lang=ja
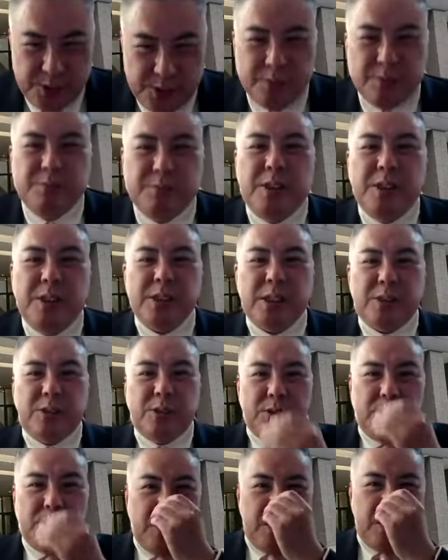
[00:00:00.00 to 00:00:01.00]
うん、いざと
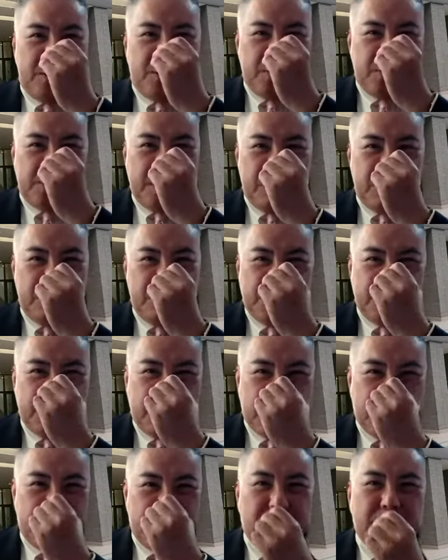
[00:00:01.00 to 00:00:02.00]
いう時に朝廷の後
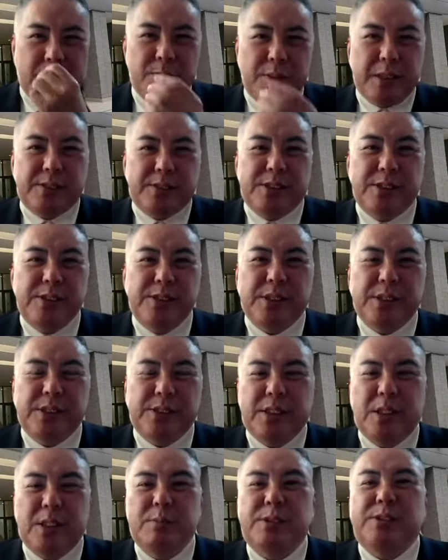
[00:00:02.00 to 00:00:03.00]
ろ盾があれば全然
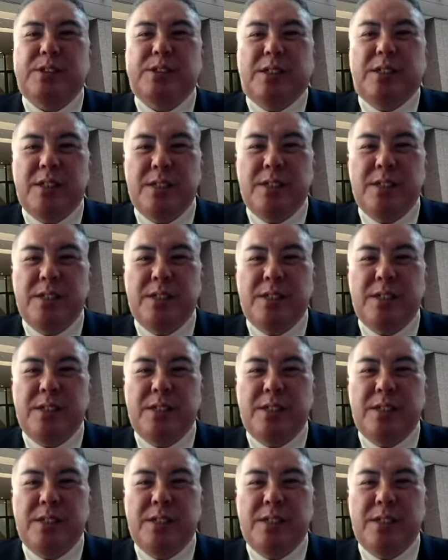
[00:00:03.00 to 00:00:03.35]
違いますからね。